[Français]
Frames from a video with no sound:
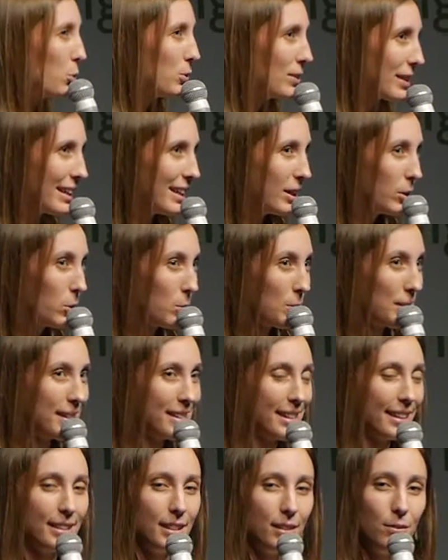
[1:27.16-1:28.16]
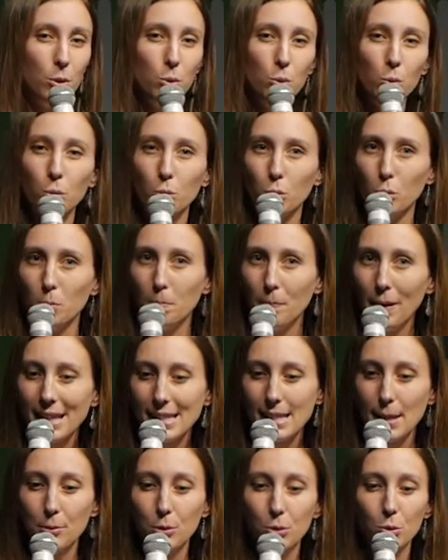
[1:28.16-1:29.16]
ont montré que ces individus ont une
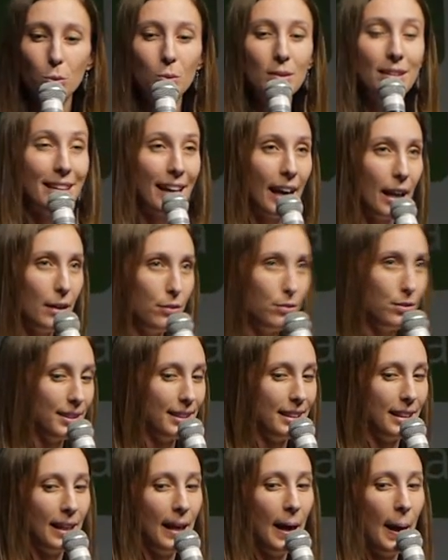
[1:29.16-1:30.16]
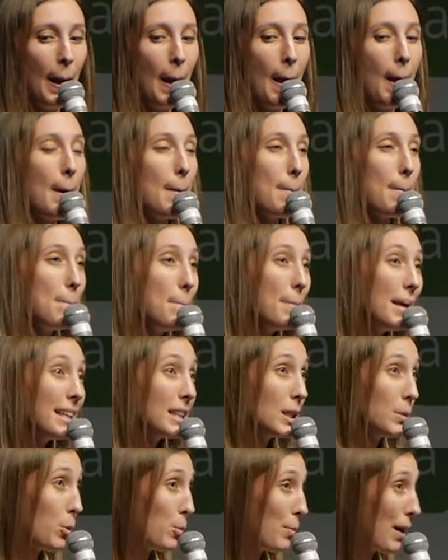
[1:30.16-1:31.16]
perception très fine, mais
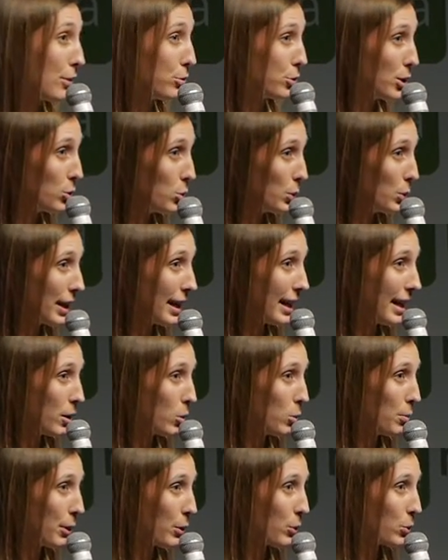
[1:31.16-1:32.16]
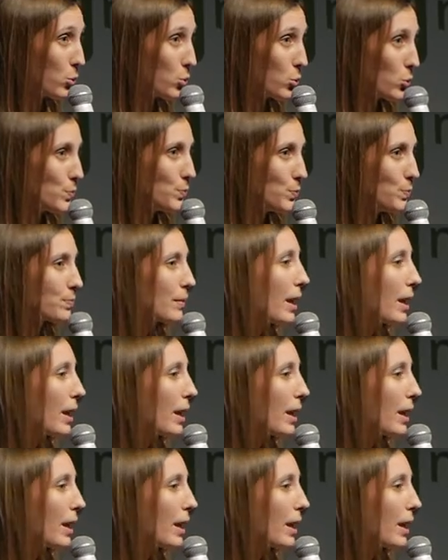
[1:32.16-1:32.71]
qui peut parfois nuire à la compréhension.